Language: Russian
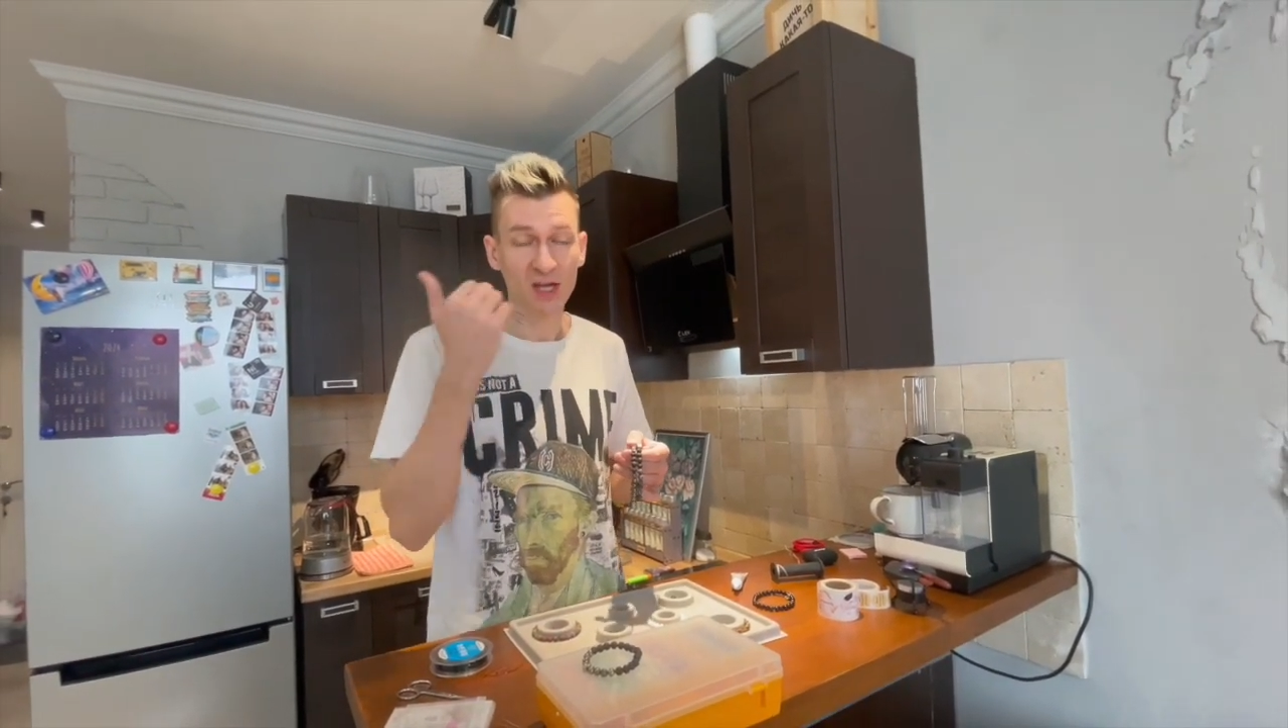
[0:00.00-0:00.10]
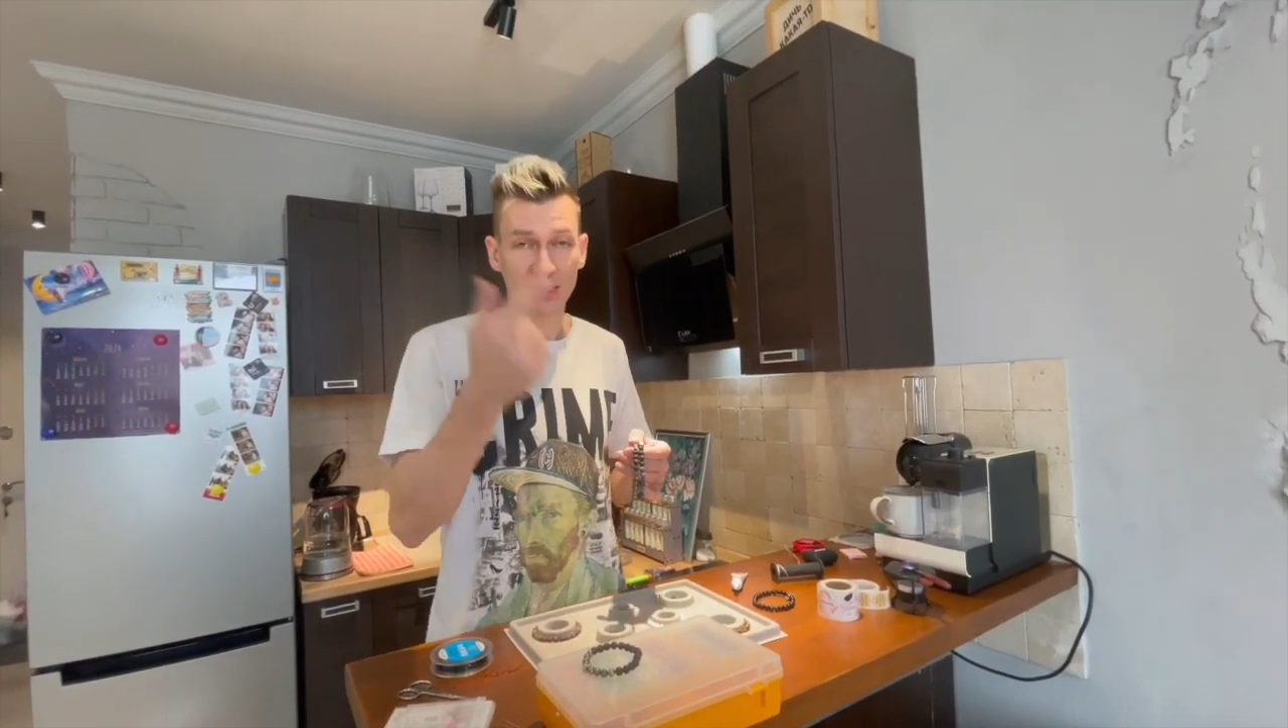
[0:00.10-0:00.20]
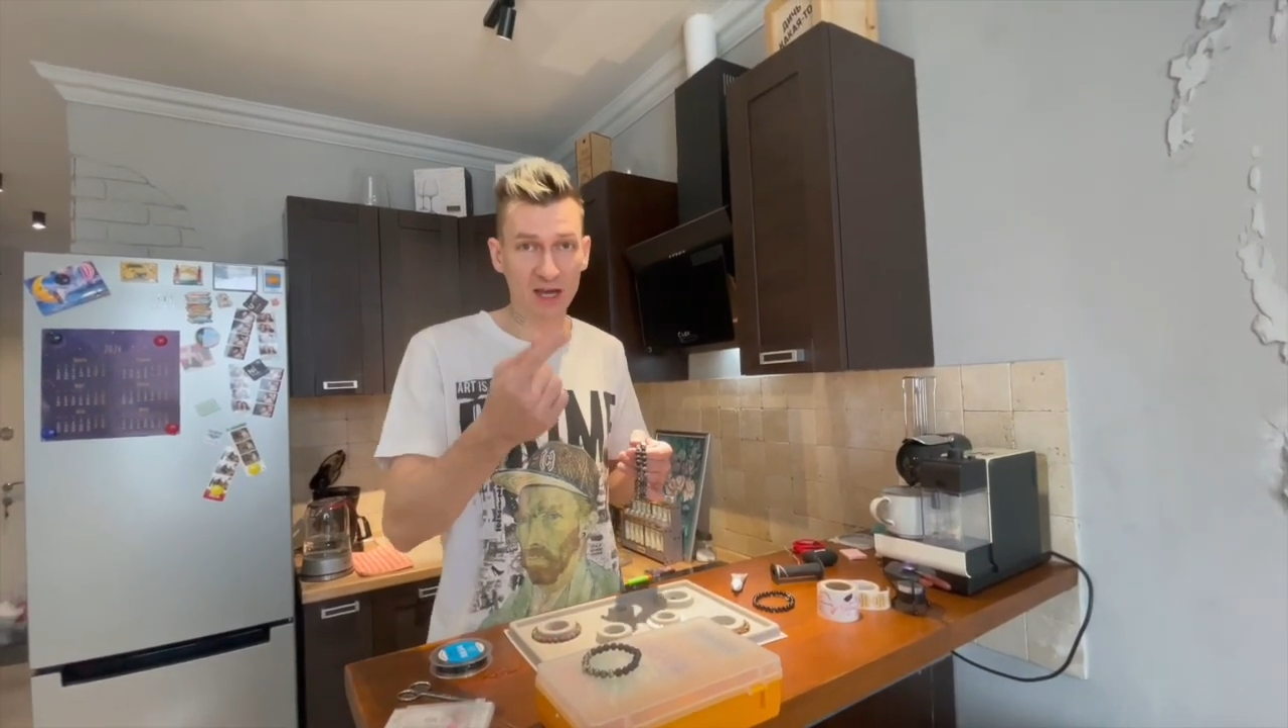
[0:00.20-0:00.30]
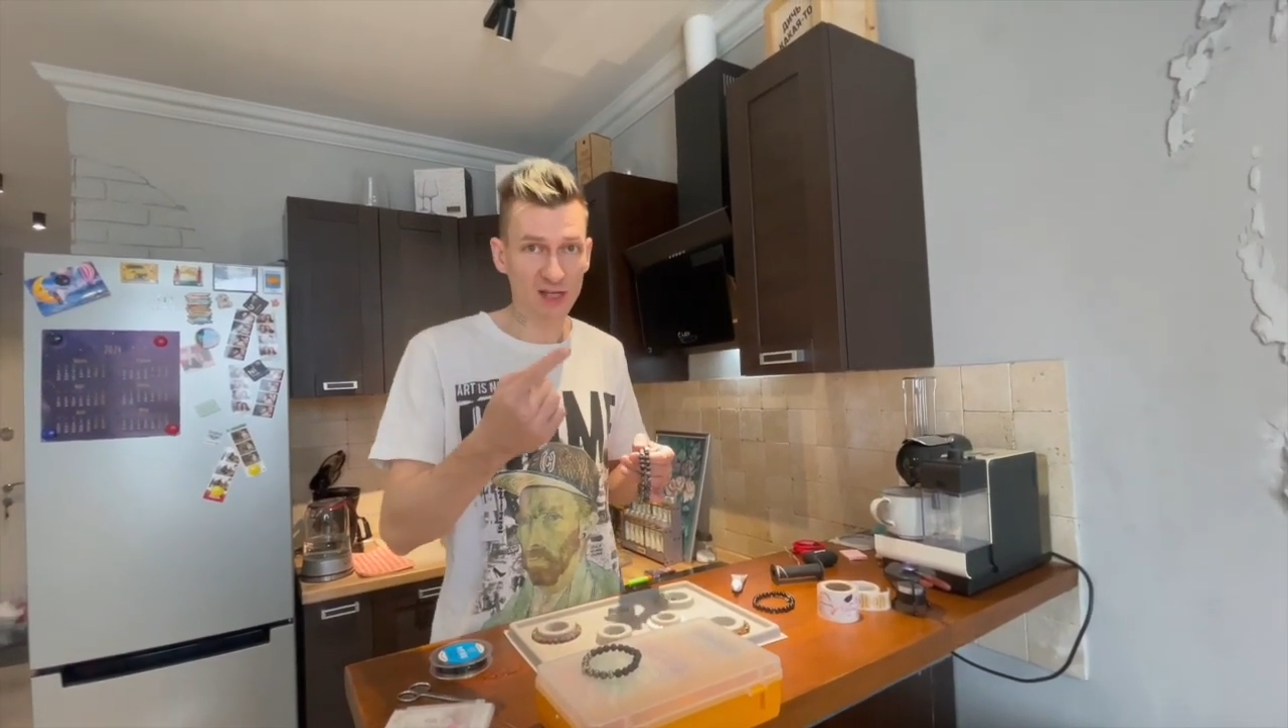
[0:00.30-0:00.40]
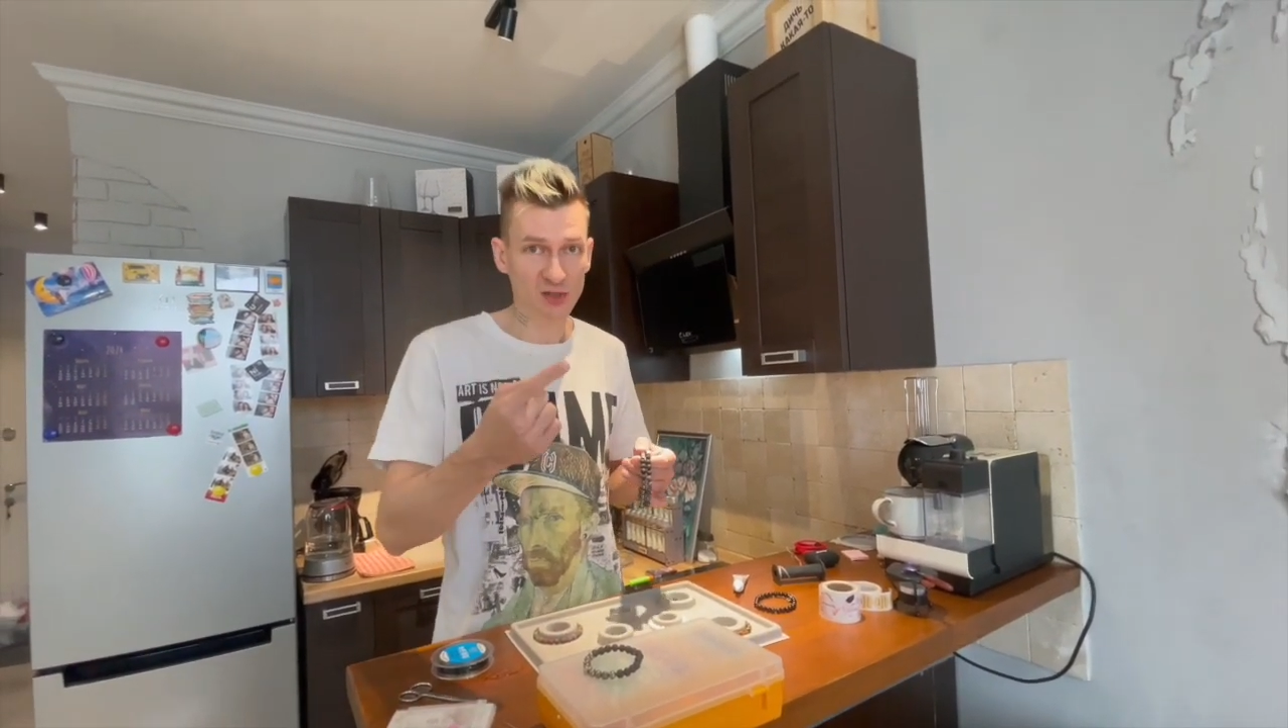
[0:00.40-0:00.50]

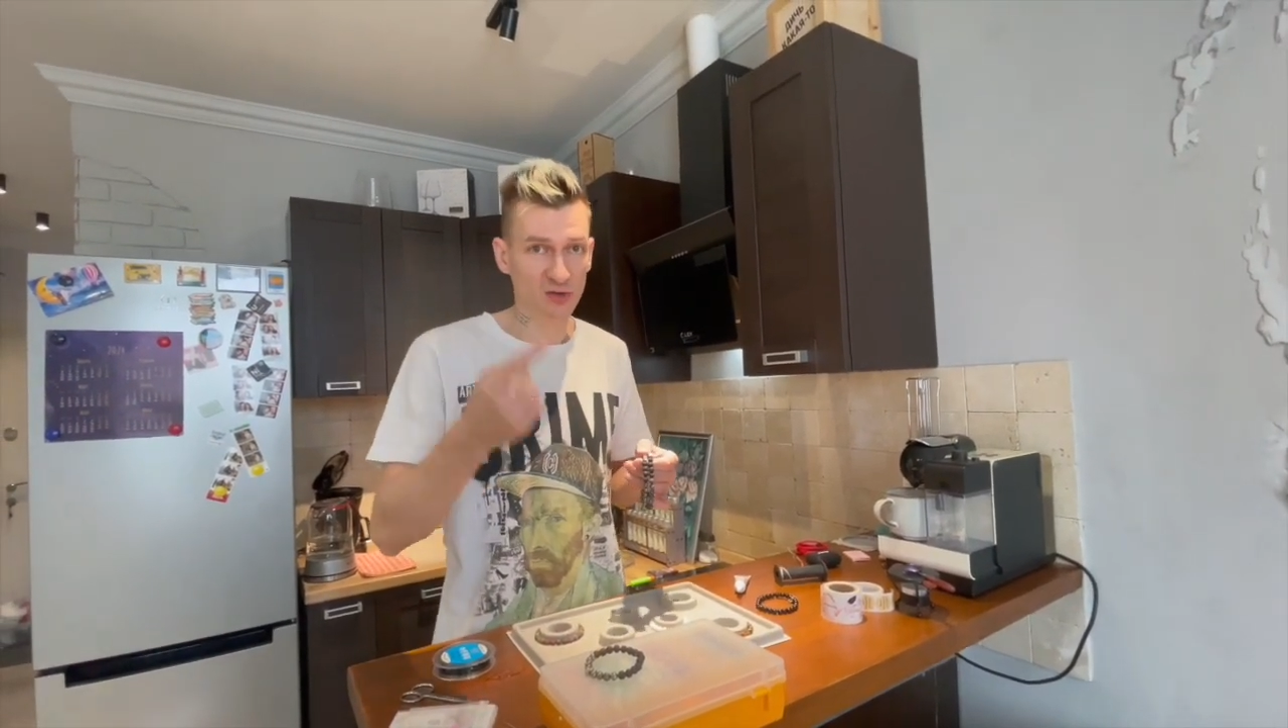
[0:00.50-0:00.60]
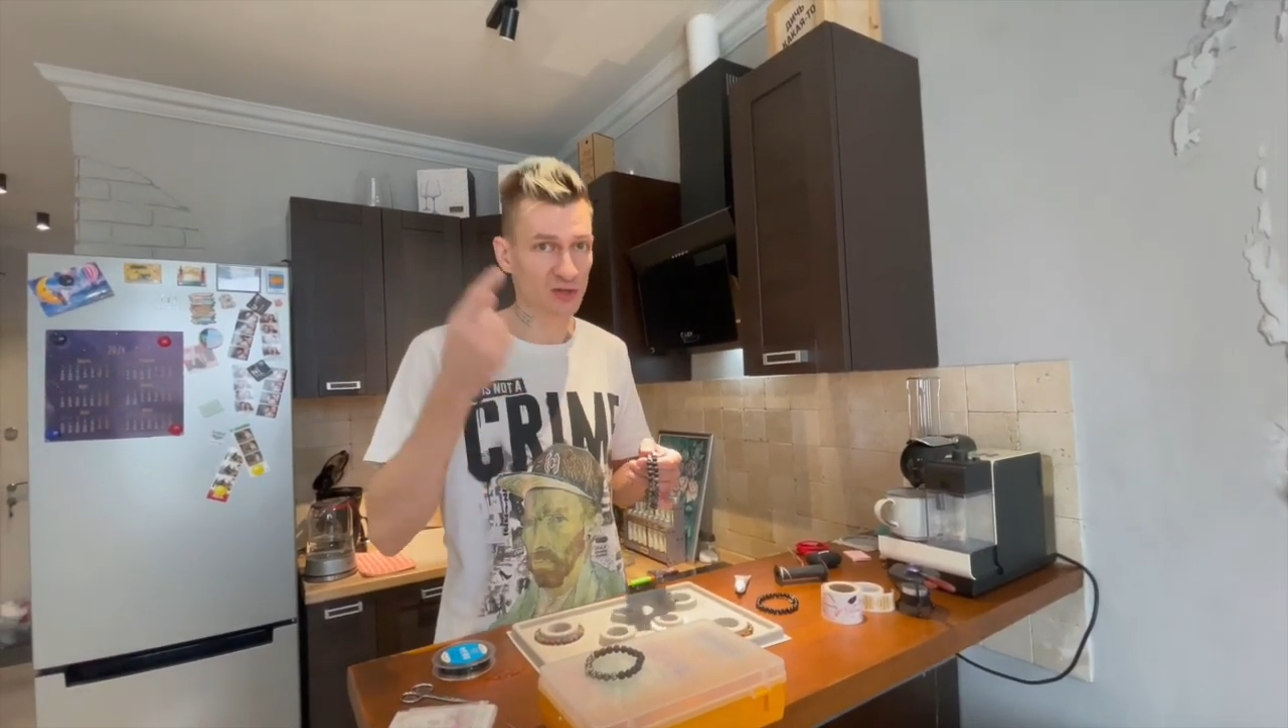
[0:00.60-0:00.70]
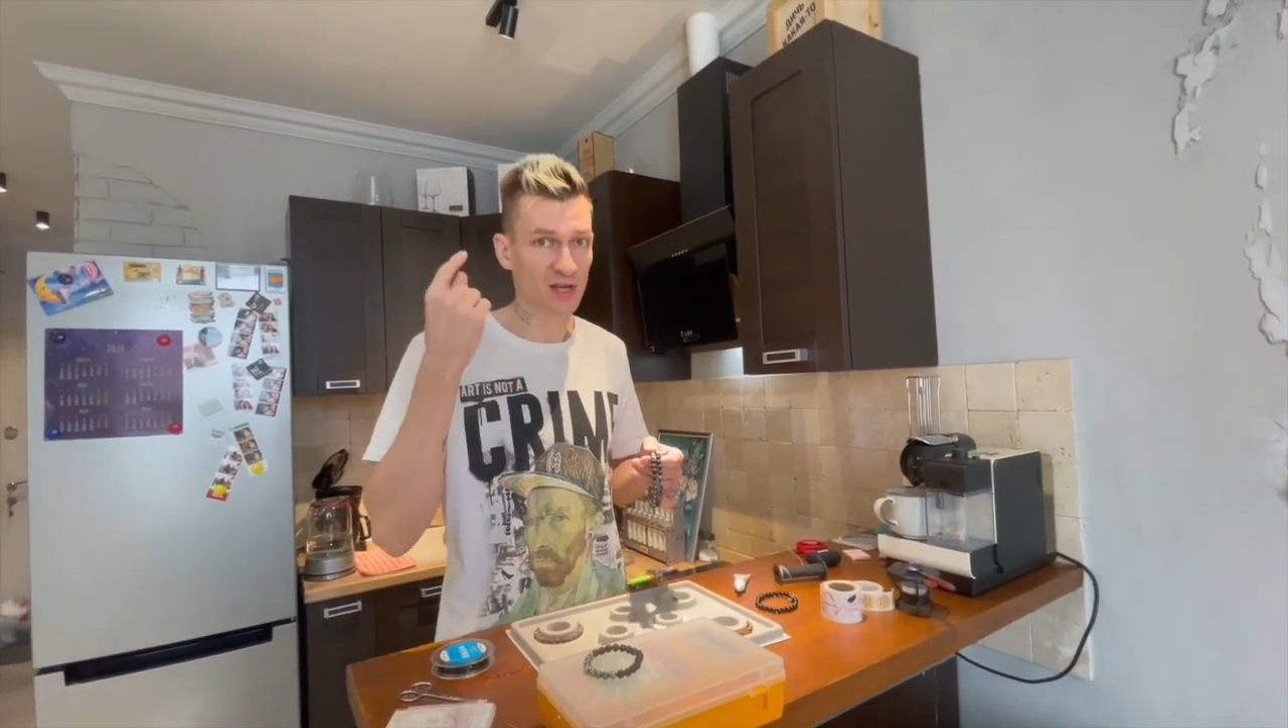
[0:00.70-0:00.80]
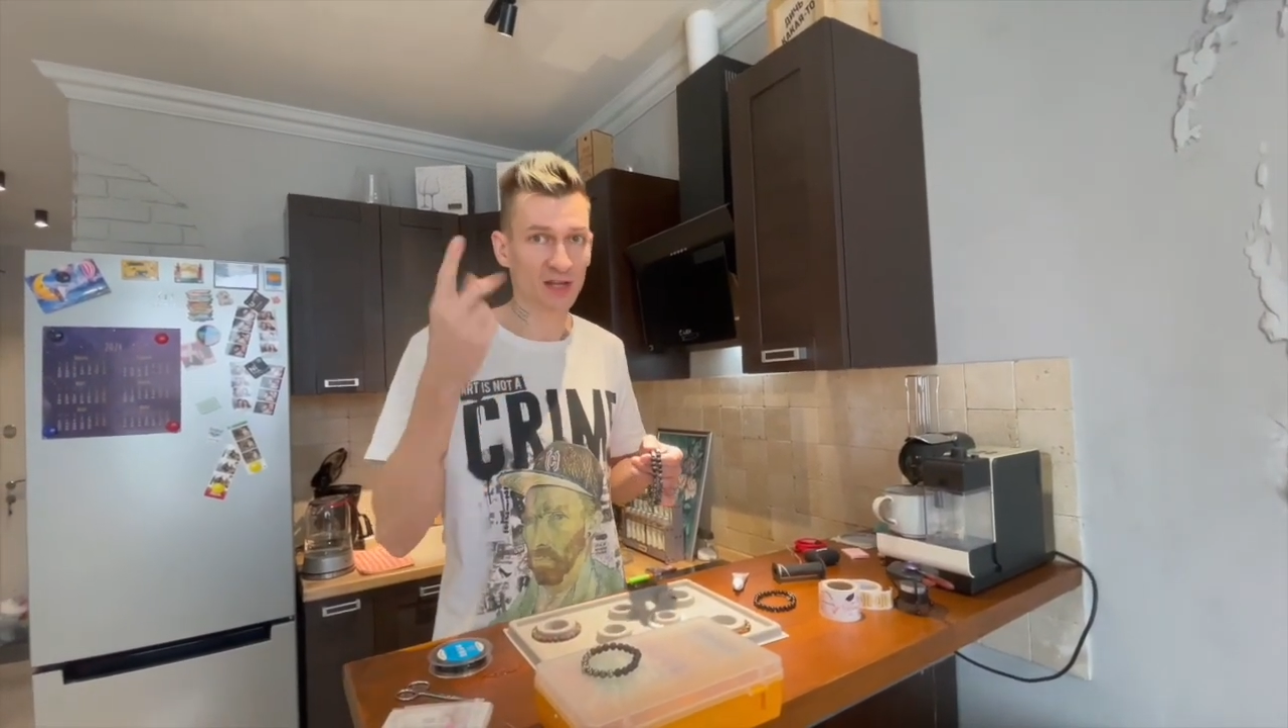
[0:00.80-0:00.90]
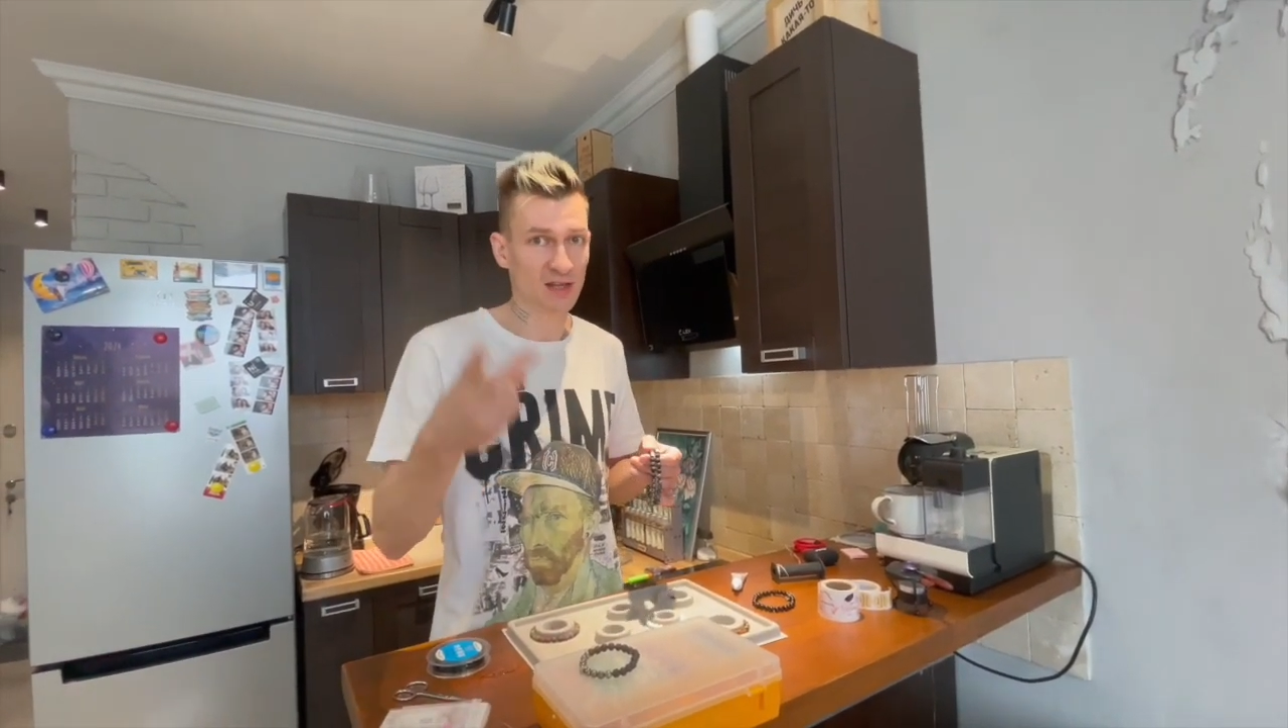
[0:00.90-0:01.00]
на
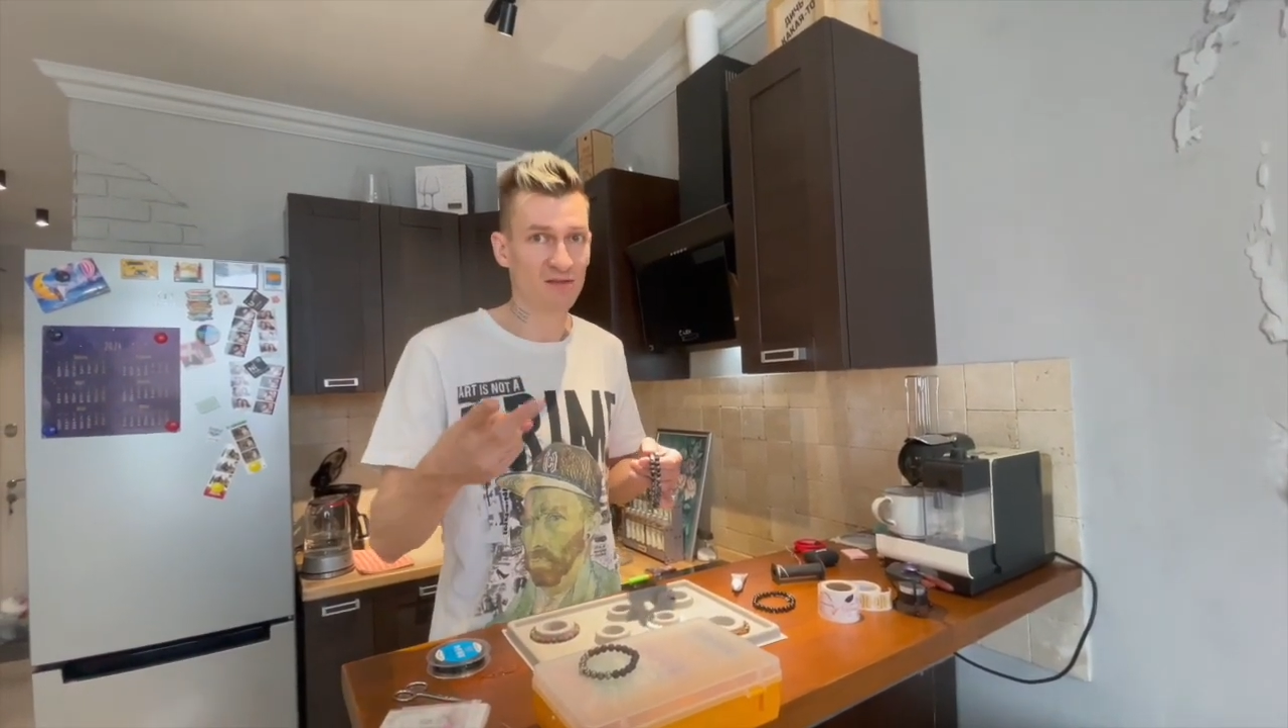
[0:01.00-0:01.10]
Озоне, на